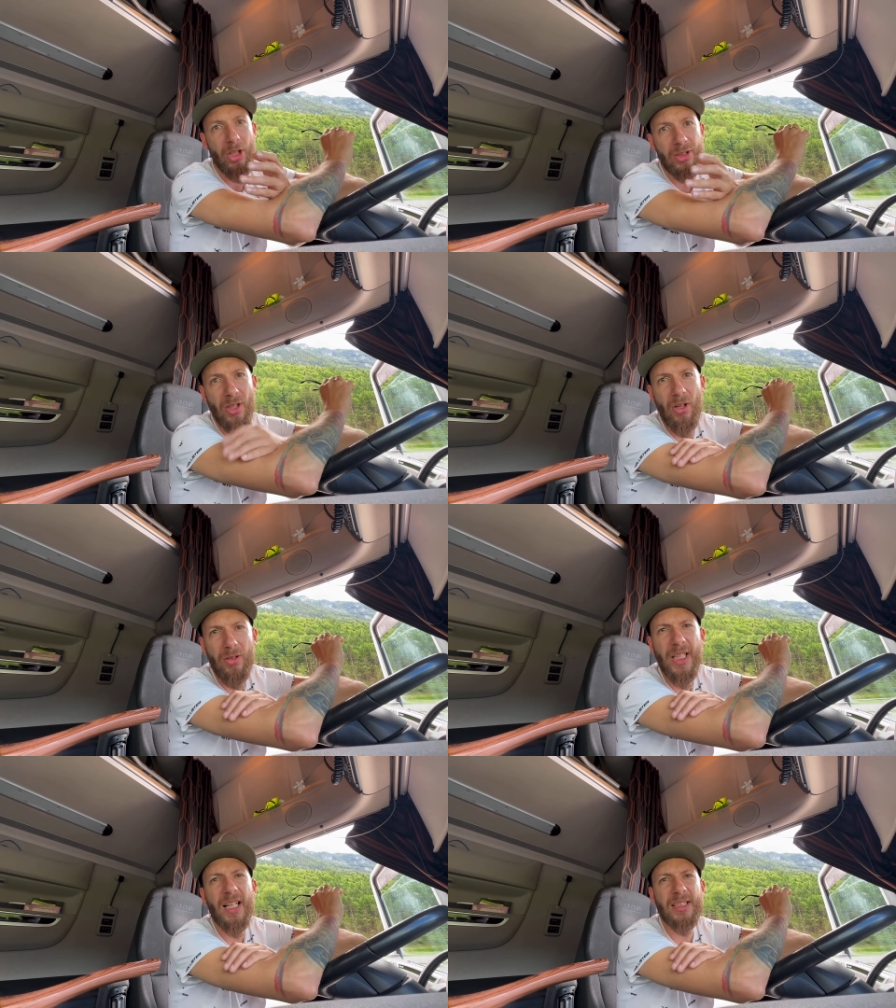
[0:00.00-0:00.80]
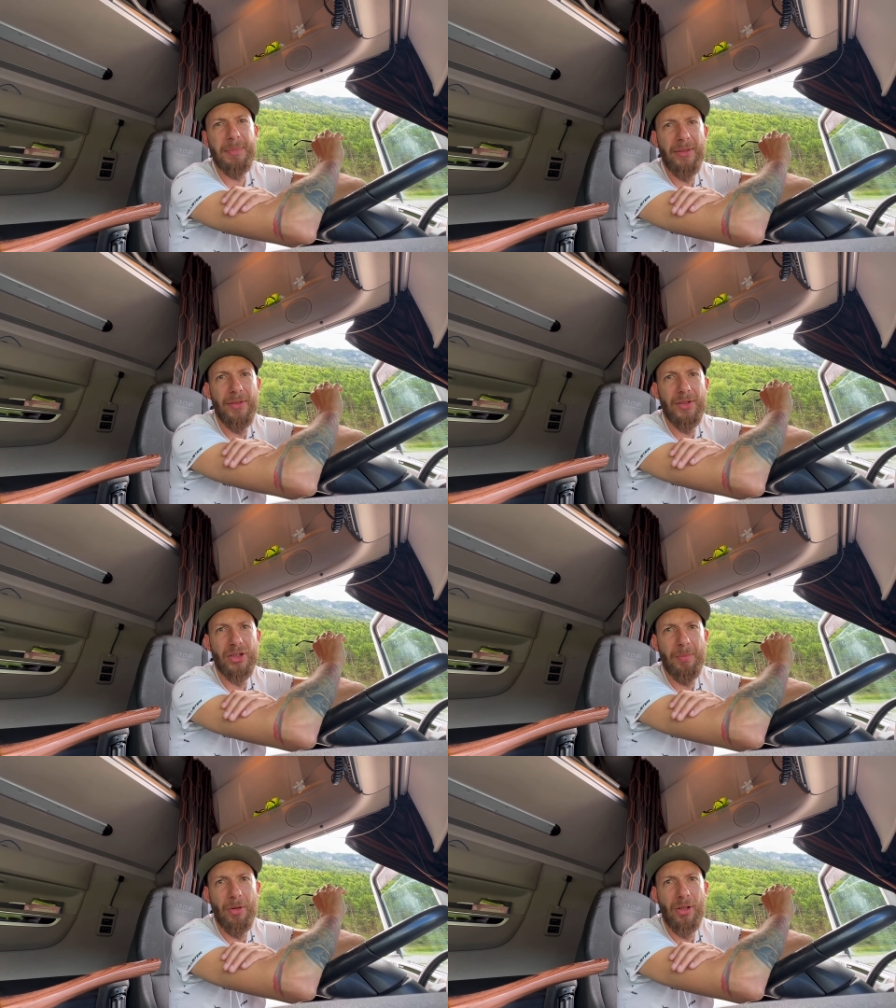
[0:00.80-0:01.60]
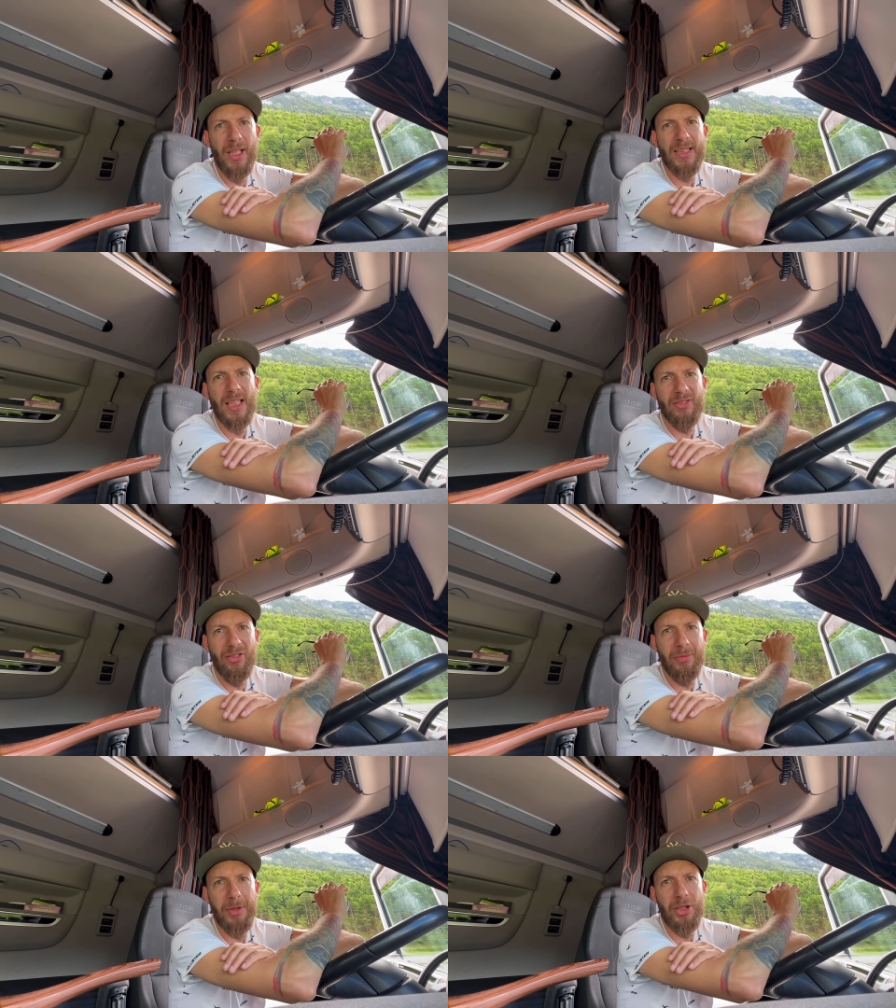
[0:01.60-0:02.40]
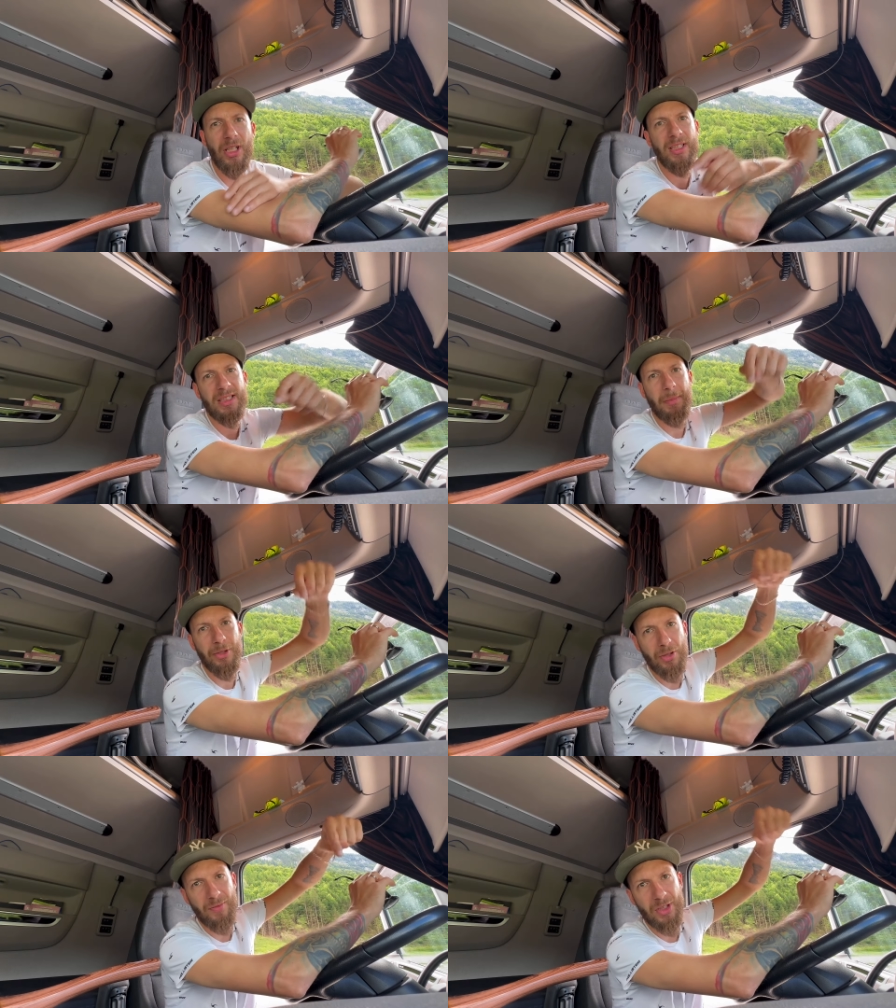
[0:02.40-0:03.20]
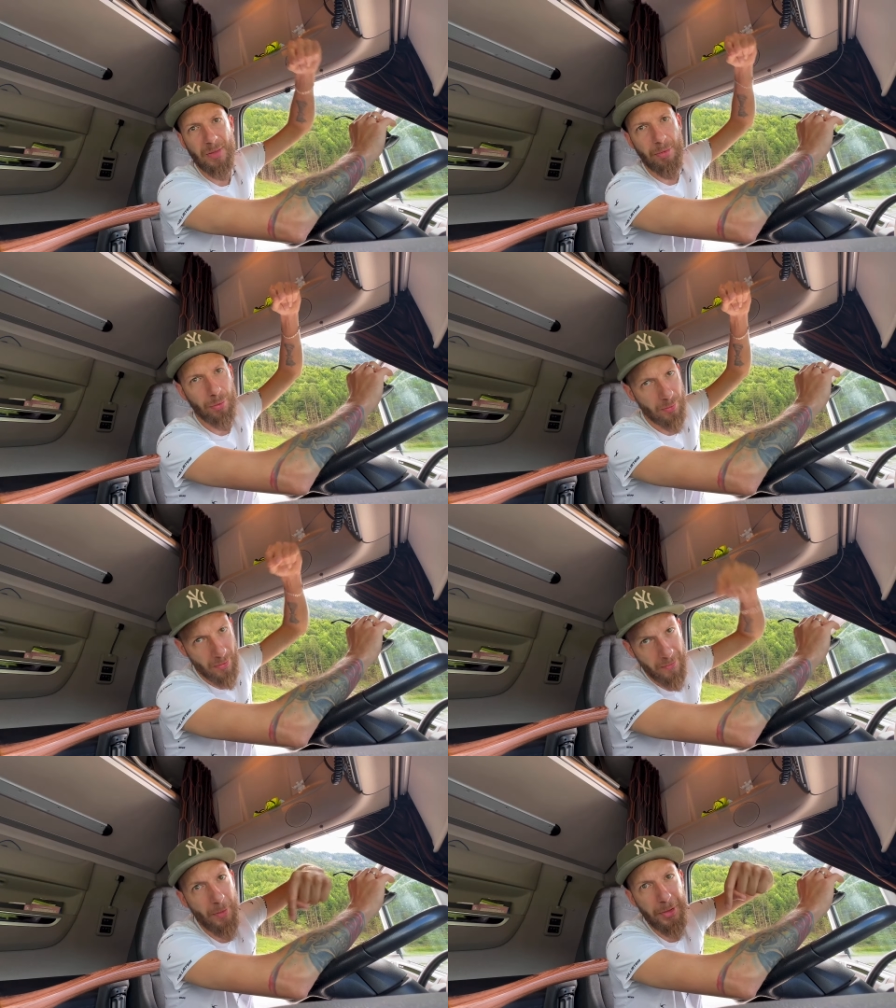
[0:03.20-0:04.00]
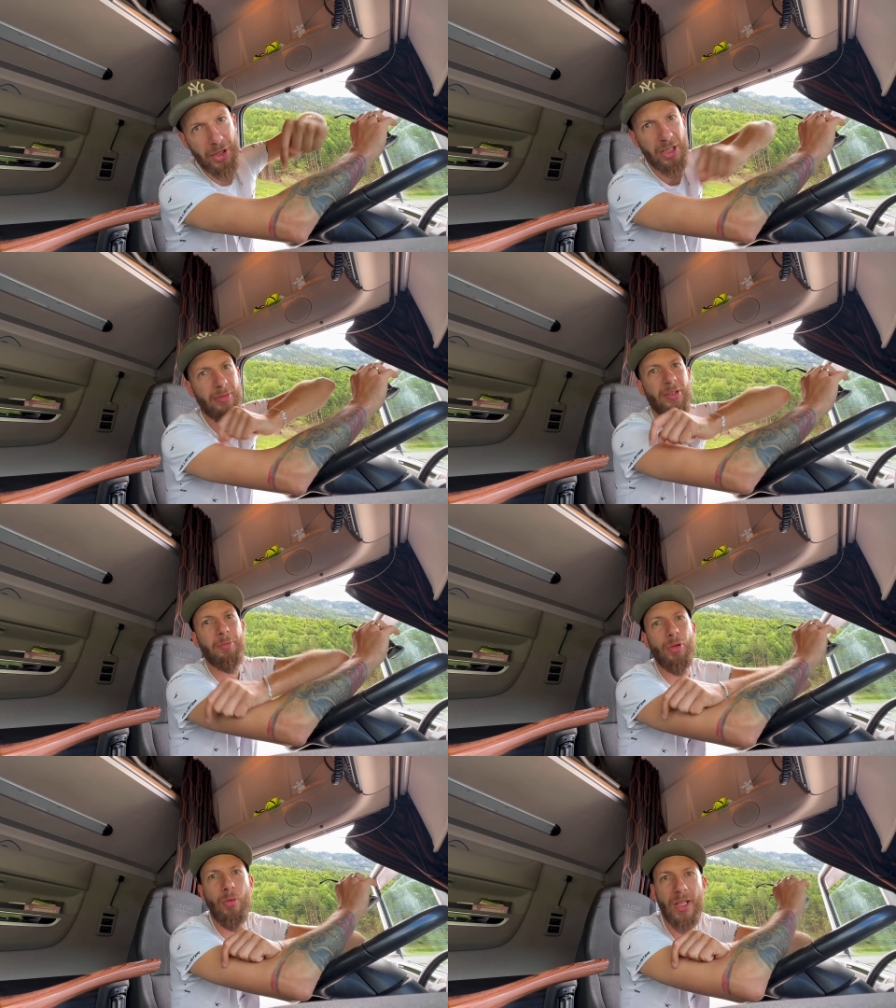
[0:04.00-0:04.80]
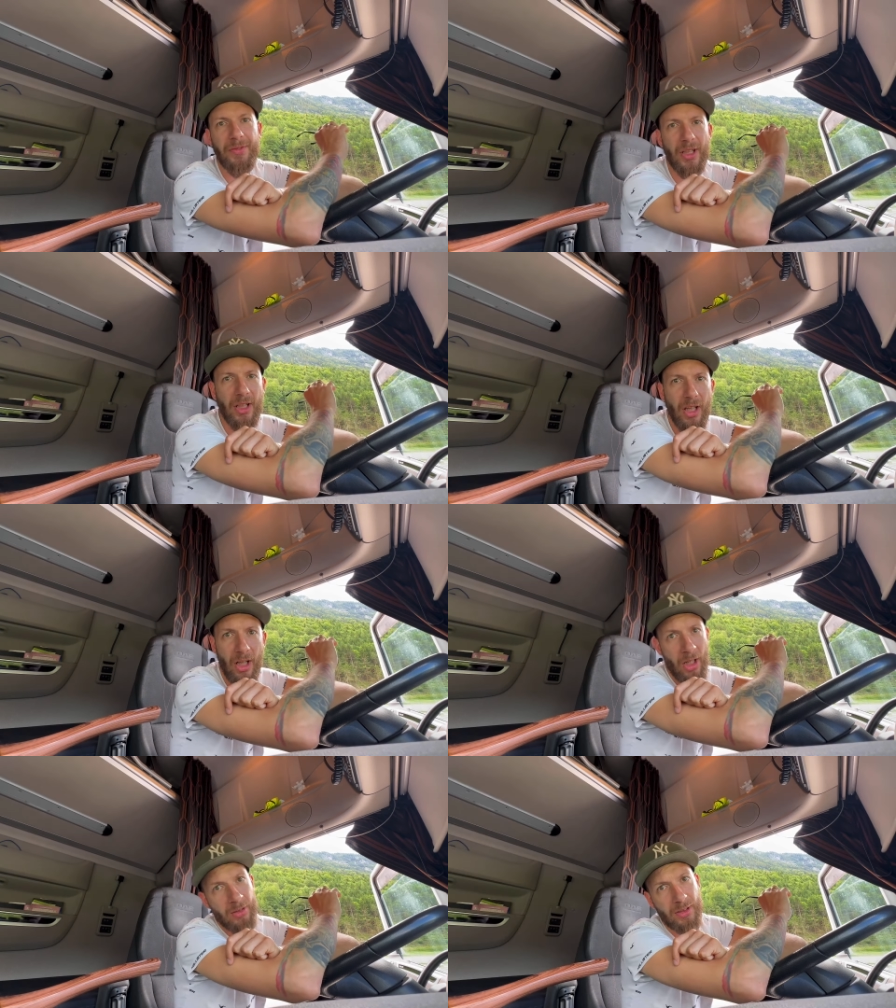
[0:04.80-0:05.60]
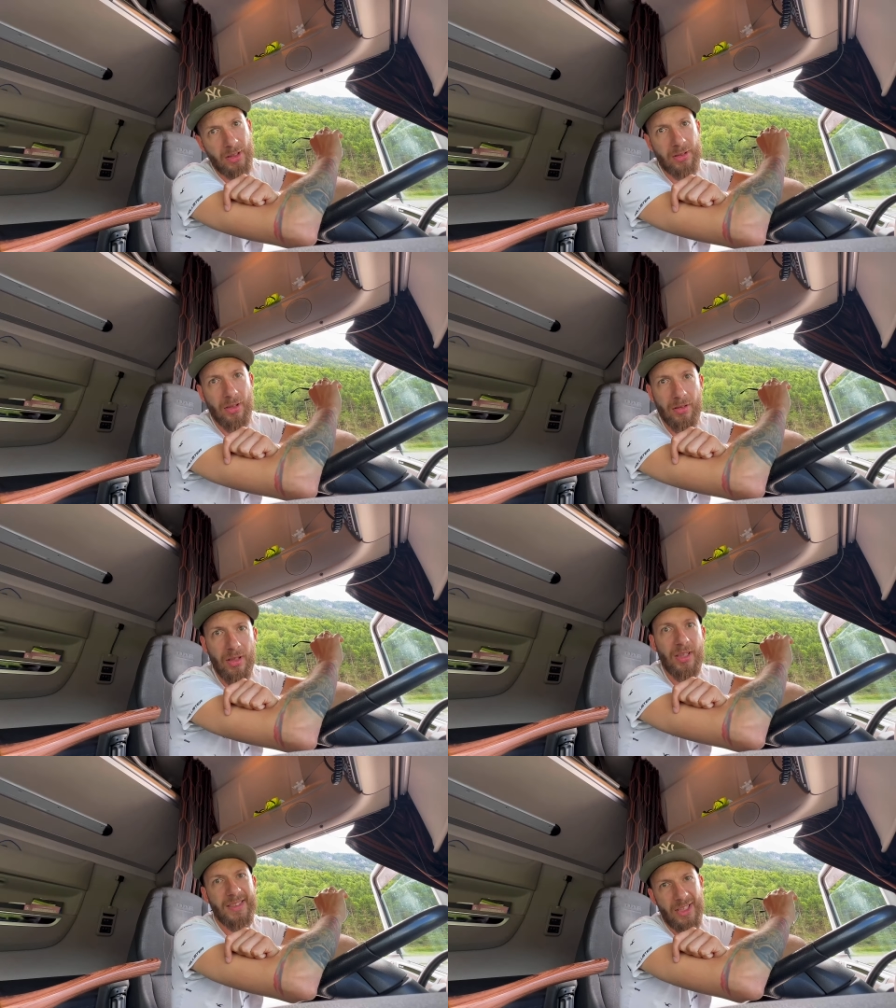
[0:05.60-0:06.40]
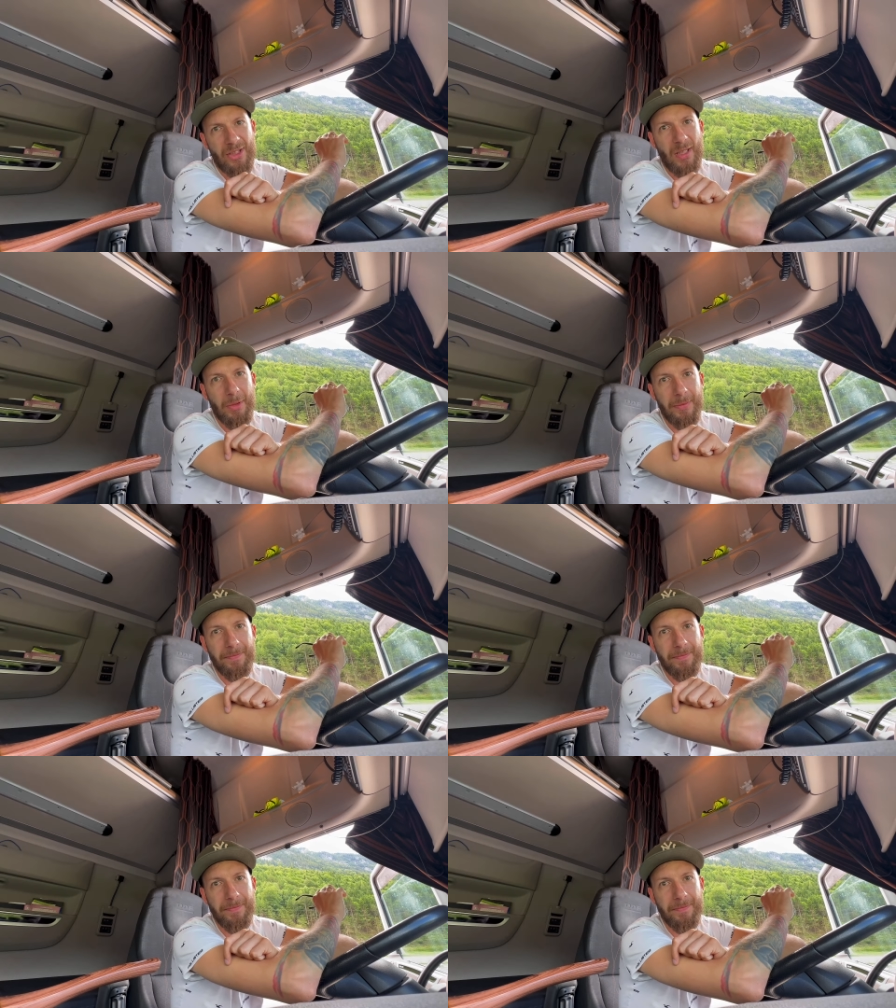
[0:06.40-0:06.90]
Co, jak, sprawdzić wszystko po kolei, zaraz Wam wypiszę. Lista będzie oczywiście punktów w opisie, żeby Wam było łatwiej. No to co? Zaczynamy.